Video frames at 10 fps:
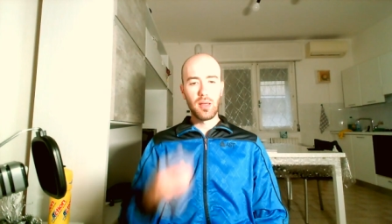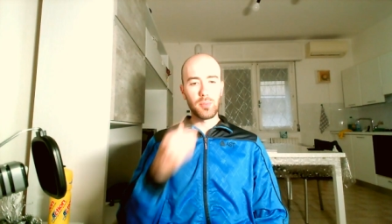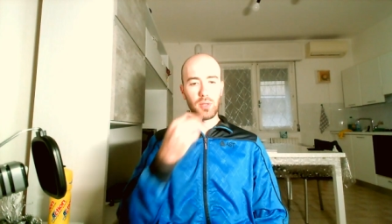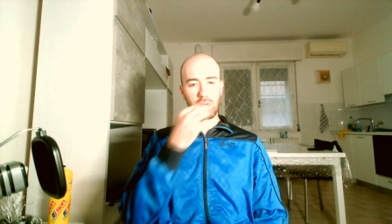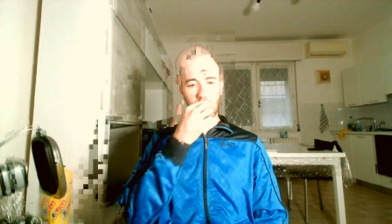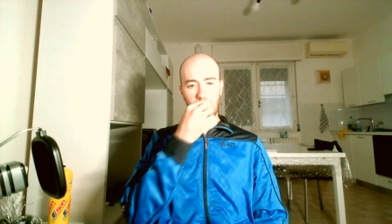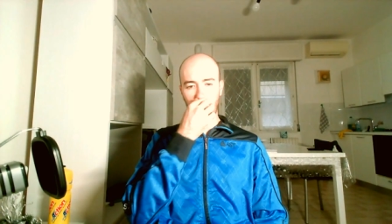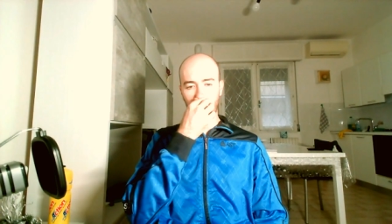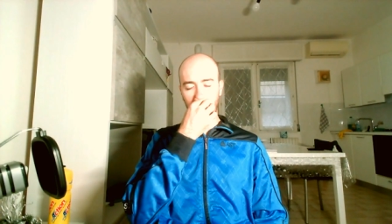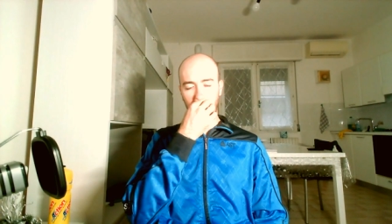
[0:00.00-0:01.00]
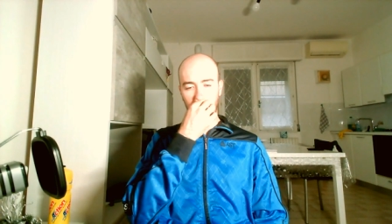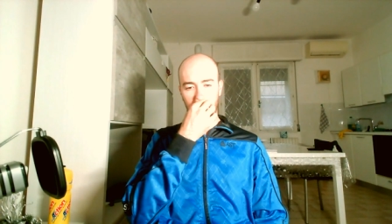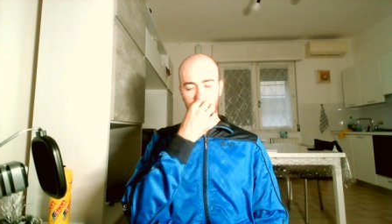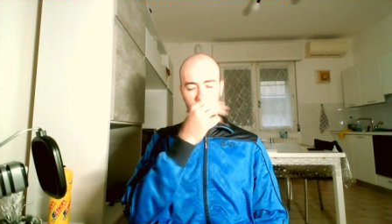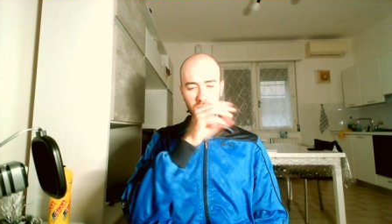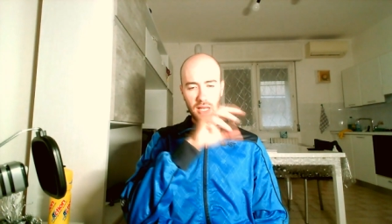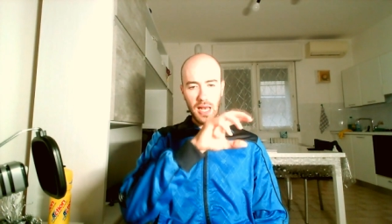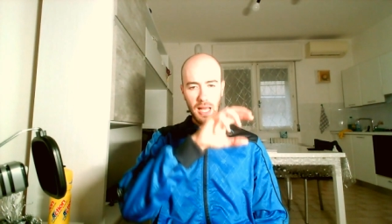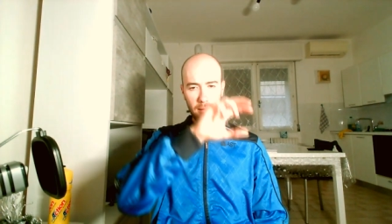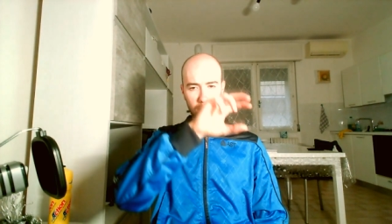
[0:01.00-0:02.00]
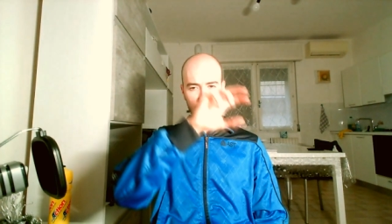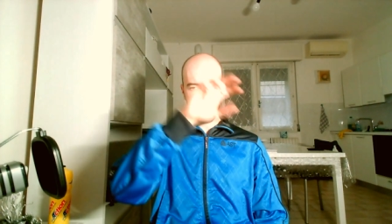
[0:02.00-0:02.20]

per quel che riguarda la